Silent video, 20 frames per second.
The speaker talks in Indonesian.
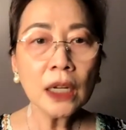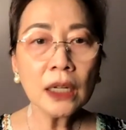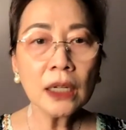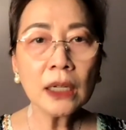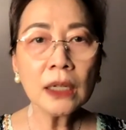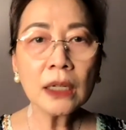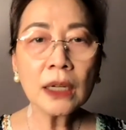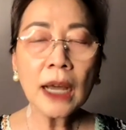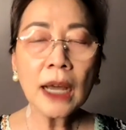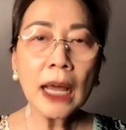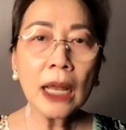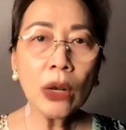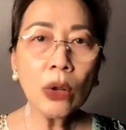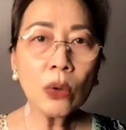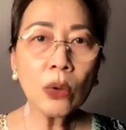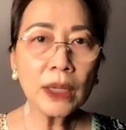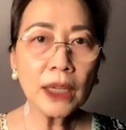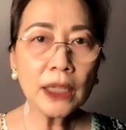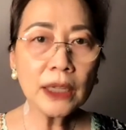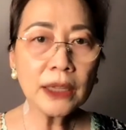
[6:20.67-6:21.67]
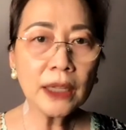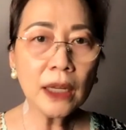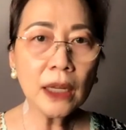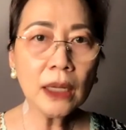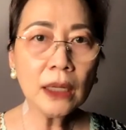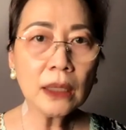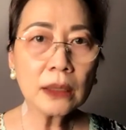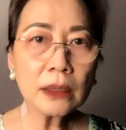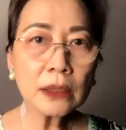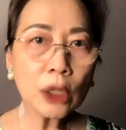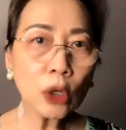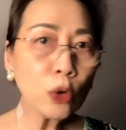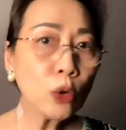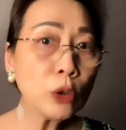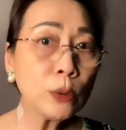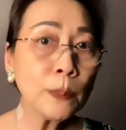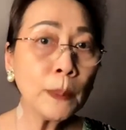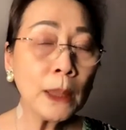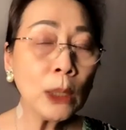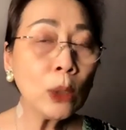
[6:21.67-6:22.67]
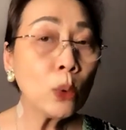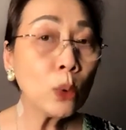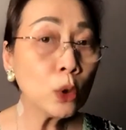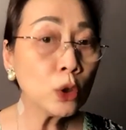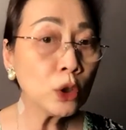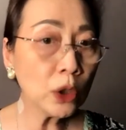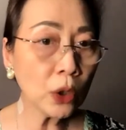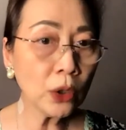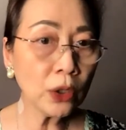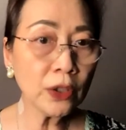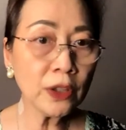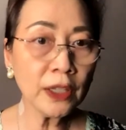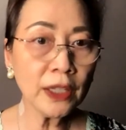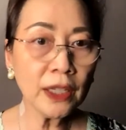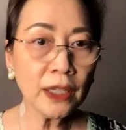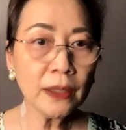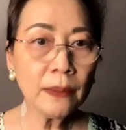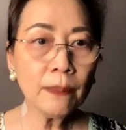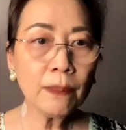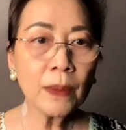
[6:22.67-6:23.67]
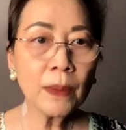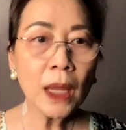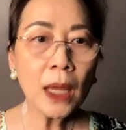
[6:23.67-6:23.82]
uh, kalau kita terus menerus earthing,